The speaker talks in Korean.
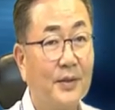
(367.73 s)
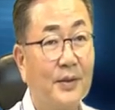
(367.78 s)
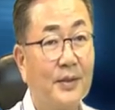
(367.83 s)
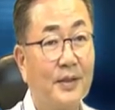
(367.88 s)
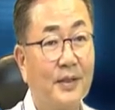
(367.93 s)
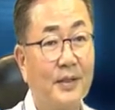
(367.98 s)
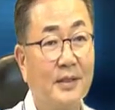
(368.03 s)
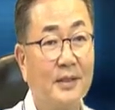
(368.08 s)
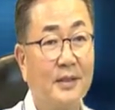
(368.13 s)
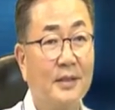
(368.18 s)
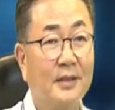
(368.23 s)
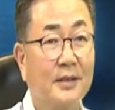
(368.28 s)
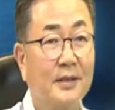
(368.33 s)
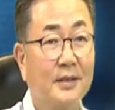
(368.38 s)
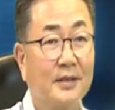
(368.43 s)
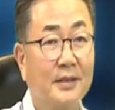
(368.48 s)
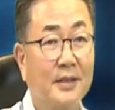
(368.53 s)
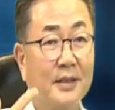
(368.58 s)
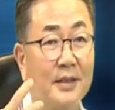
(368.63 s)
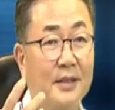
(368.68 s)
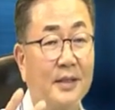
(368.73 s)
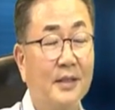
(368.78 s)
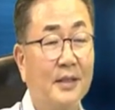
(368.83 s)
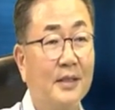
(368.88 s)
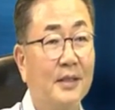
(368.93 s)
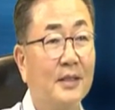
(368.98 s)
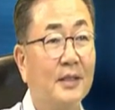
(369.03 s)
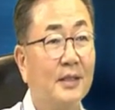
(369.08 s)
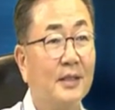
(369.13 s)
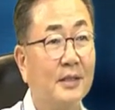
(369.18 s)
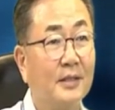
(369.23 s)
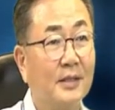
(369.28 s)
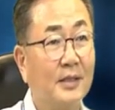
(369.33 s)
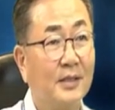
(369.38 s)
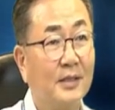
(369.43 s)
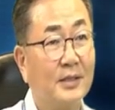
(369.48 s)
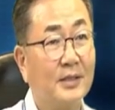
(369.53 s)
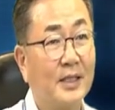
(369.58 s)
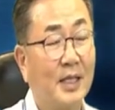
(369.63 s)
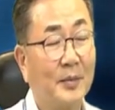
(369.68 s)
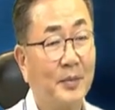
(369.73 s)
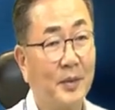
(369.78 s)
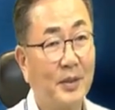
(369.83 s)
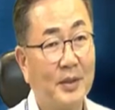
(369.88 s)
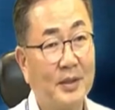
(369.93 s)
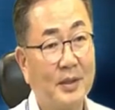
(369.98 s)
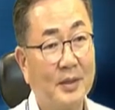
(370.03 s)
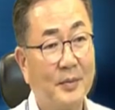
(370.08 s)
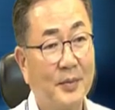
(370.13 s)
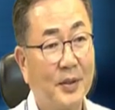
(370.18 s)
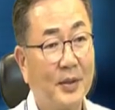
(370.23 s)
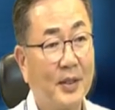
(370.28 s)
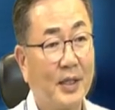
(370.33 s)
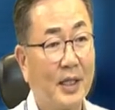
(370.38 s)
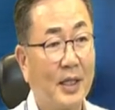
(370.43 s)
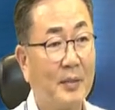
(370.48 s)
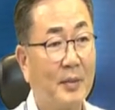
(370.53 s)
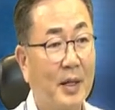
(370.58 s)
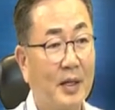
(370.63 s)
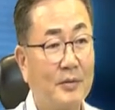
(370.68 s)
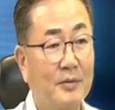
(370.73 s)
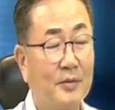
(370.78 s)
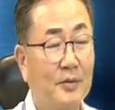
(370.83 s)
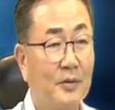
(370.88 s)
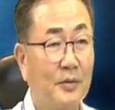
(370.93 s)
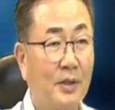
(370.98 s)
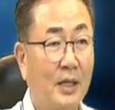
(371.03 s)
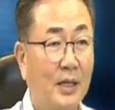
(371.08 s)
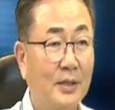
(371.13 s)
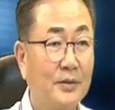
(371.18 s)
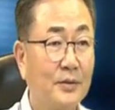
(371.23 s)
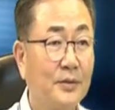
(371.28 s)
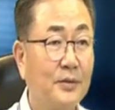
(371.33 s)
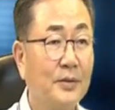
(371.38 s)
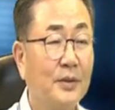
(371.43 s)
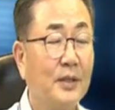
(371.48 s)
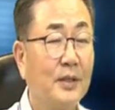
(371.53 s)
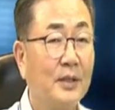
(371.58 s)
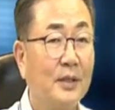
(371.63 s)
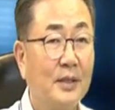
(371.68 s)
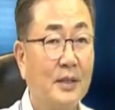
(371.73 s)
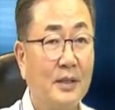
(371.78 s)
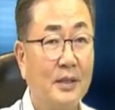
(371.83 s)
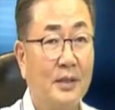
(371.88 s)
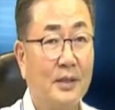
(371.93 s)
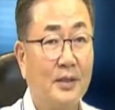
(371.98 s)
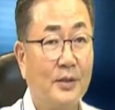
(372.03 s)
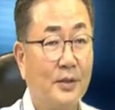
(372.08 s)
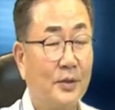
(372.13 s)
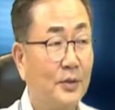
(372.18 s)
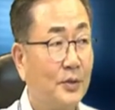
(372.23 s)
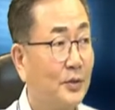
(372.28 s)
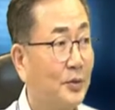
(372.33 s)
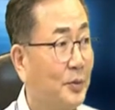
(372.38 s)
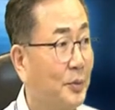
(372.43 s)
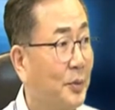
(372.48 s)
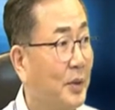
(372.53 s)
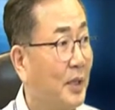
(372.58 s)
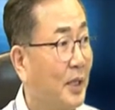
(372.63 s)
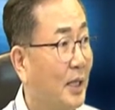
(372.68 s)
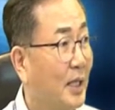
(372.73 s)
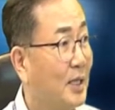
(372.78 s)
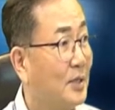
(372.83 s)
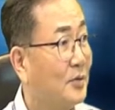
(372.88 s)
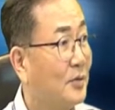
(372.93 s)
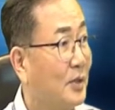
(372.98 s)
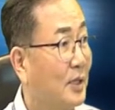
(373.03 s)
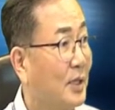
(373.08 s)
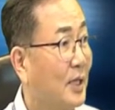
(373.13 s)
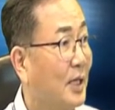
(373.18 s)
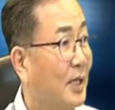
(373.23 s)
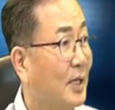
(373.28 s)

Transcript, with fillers: 그 어, 이런 장면들을 편하게 바꾸고 아주 어, 쉽게 할 수 있게 하기